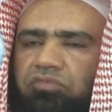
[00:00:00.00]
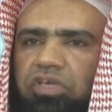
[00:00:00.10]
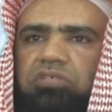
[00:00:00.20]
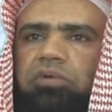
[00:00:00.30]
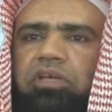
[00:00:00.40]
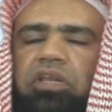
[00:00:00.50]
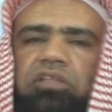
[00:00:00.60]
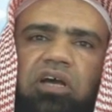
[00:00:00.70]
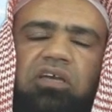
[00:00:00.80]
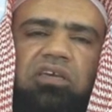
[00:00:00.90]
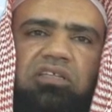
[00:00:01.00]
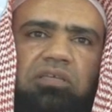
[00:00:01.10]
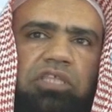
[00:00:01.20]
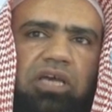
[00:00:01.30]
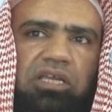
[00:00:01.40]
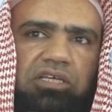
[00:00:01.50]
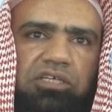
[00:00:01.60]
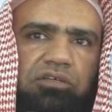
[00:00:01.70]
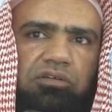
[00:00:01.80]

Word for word: فيجب أن نتقيد بذلك